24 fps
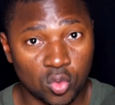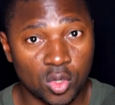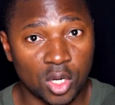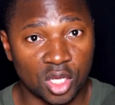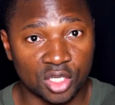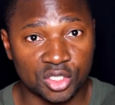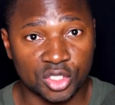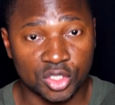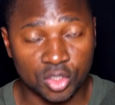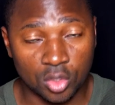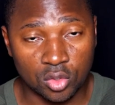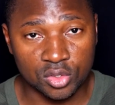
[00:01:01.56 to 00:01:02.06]
la
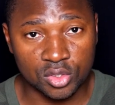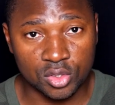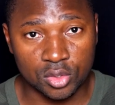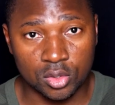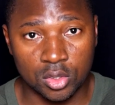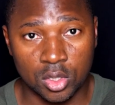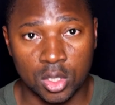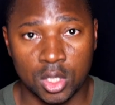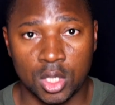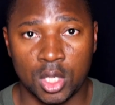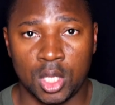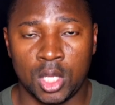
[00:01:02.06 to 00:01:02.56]
chance
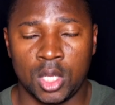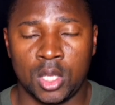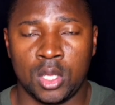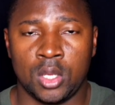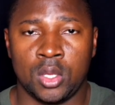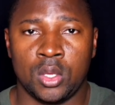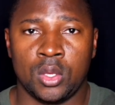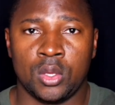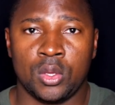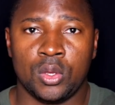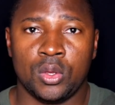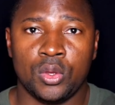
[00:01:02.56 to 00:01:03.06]

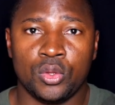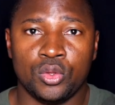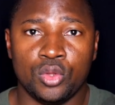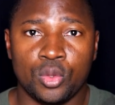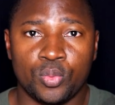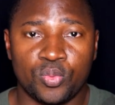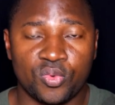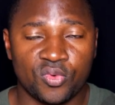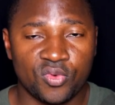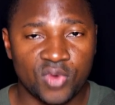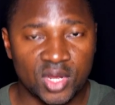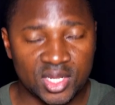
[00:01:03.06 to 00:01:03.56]
euh, de
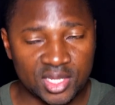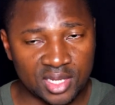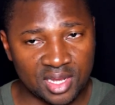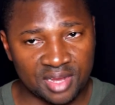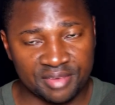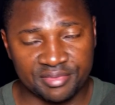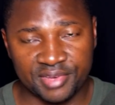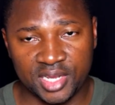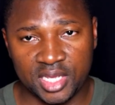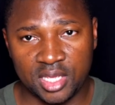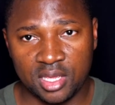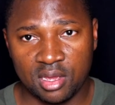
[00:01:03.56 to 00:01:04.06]
pouvoir
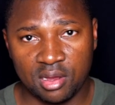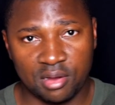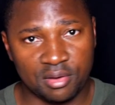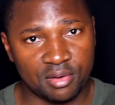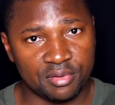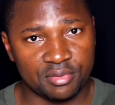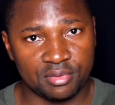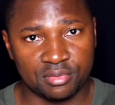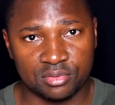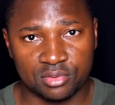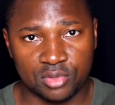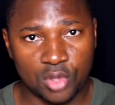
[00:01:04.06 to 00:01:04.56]
travailler
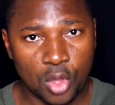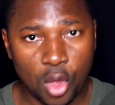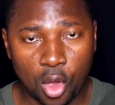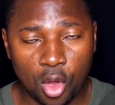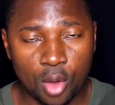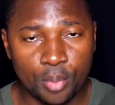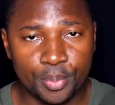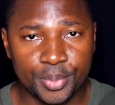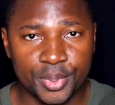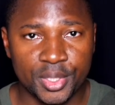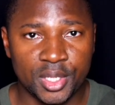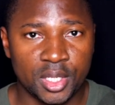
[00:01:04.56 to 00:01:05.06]
en
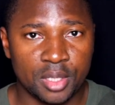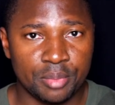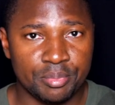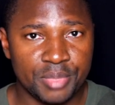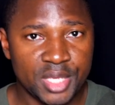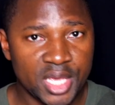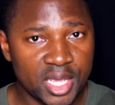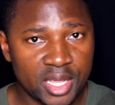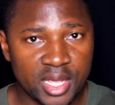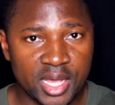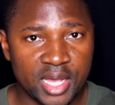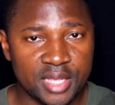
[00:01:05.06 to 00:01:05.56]
Europe et
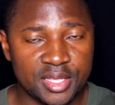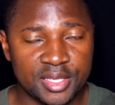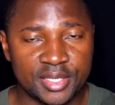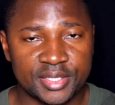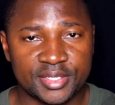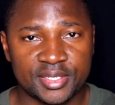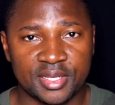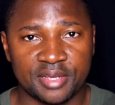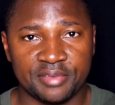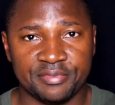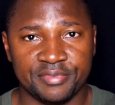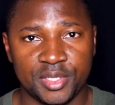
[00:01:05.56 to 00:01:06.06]
bien gagner
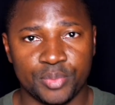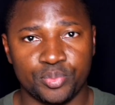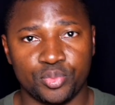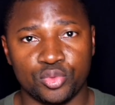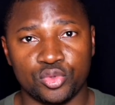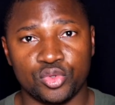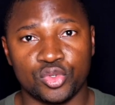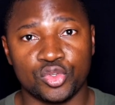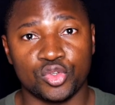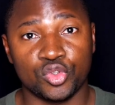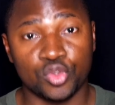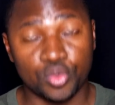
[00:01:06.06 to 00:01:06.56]
sa vie
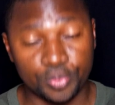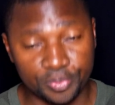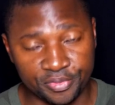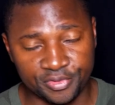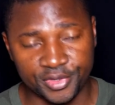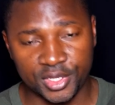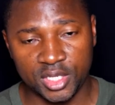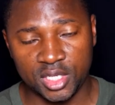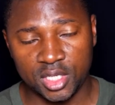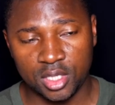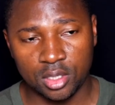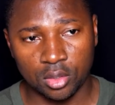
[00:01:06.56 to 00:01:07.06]
pour
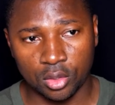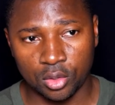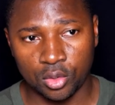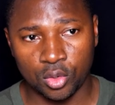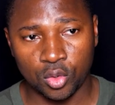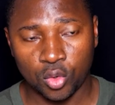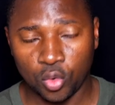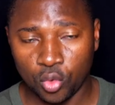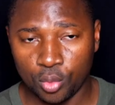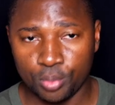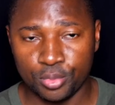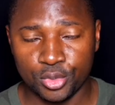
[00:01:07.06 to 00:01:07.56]
subvenir
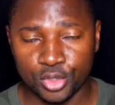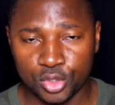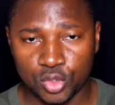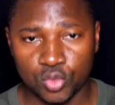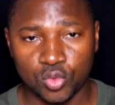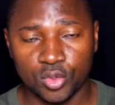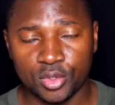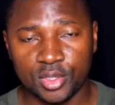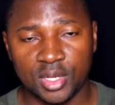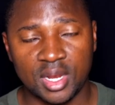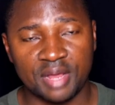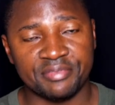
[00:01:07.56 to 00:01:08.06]
euh, aux
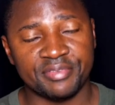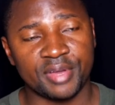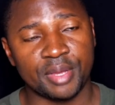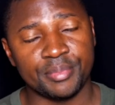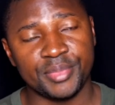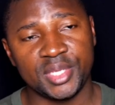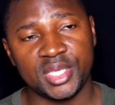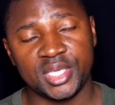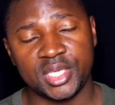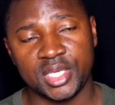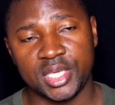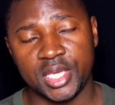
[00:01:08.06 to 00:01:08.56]
besoins de la
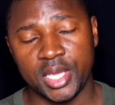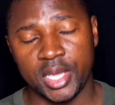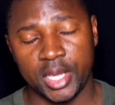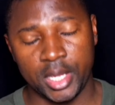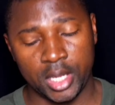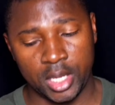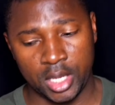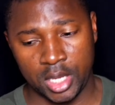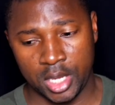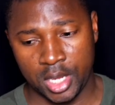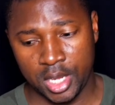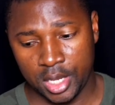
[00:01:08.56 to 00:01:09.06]
famille qui
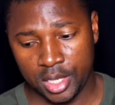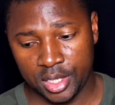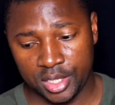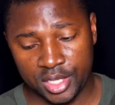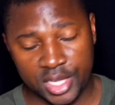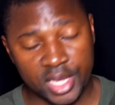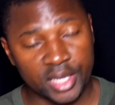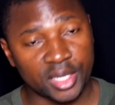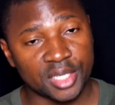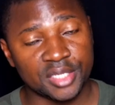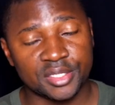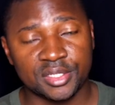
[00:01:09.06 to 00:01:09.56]
est,
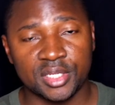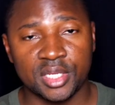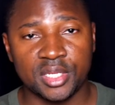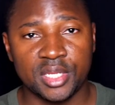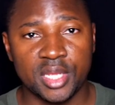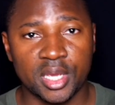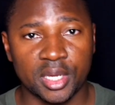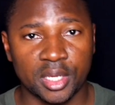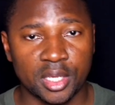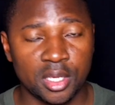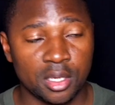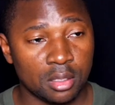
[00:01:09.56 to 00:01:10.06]
qui est restée
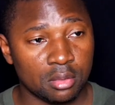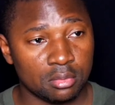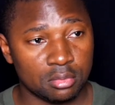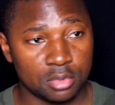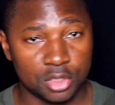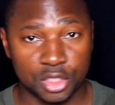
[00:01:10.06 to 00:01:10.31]
derrière.